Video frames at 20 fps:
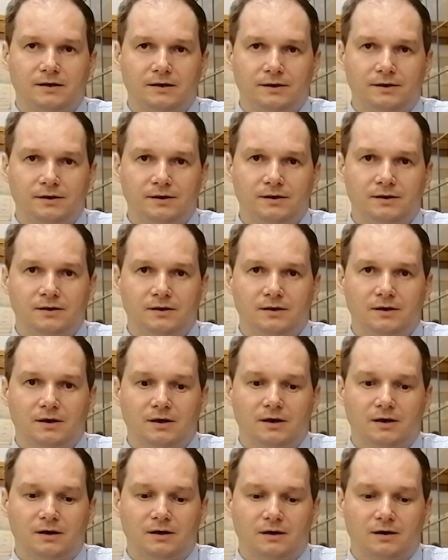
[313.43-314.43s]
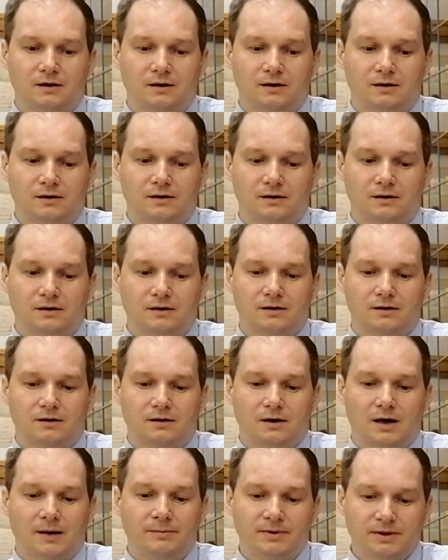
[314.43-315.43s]
и э,
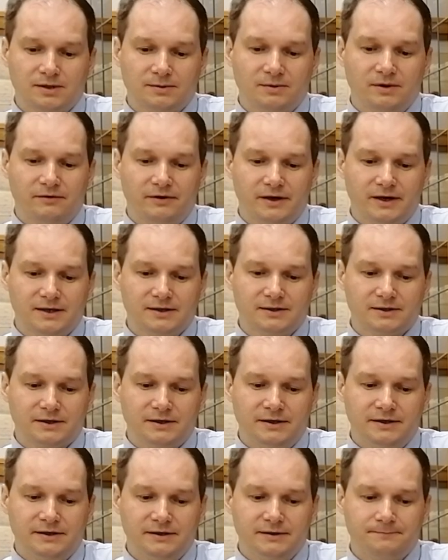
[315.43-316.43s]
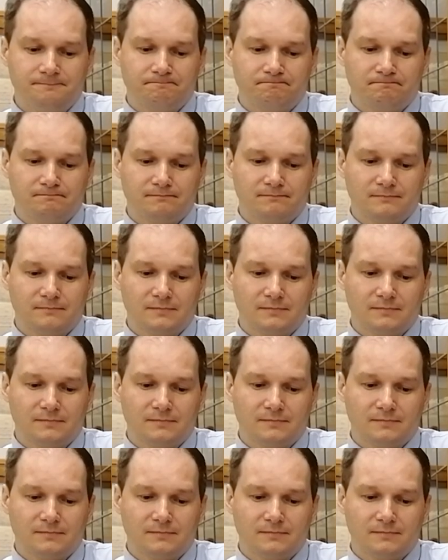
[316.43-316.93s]
об этом говорят и